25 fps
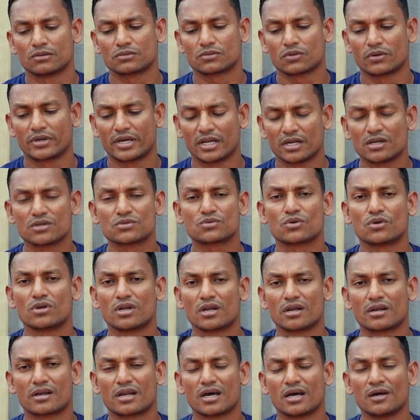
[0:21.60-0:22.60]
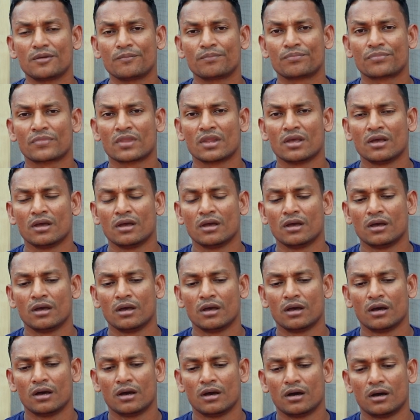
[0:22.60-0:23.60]
ஸோ என்ன சூழல்னா
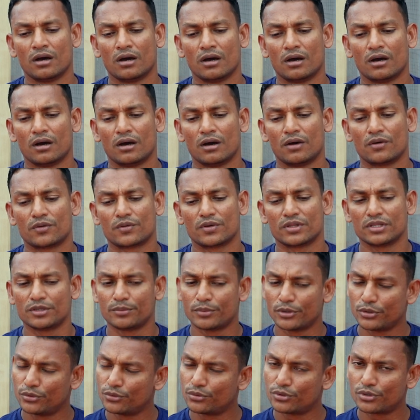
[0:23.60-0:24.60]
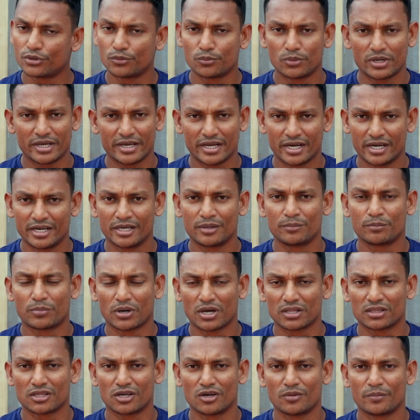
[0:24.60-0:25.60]
அவர் வந்து இப்போ யூடியூப்பில் ஏர்னிங்
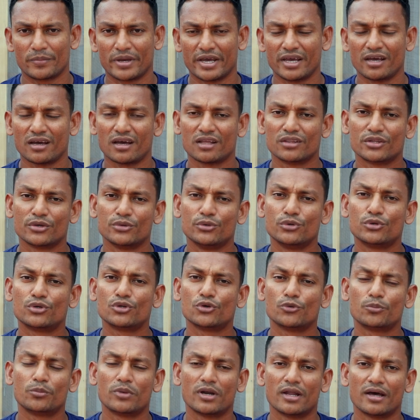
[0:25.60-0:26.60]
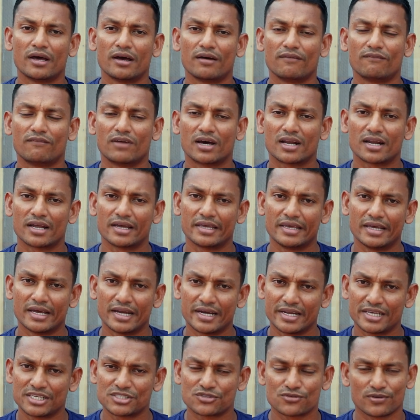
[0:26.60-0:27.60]
பார்த்தாலுமே அந்த யூடியூப்பில் வர
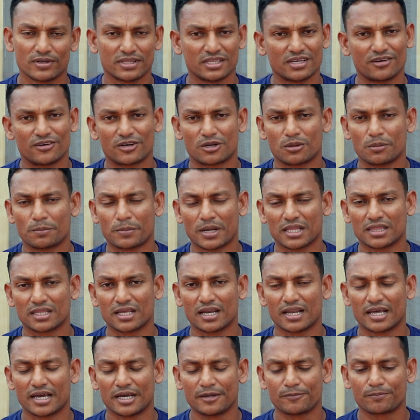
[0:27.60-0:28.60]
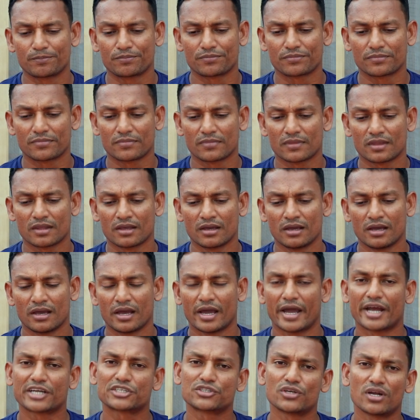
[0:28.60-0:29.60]
ஏர்னிங்ஸ் வந்து அவருக்கு பத்தலை
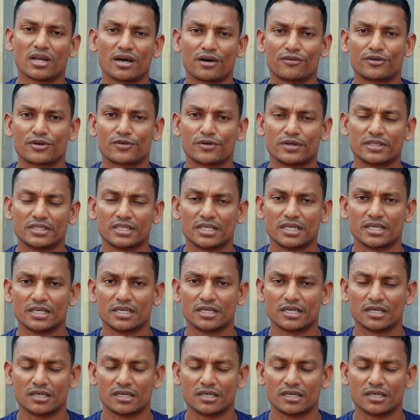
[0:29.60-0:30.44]
ஆக்சுவலாக அவர் வந்து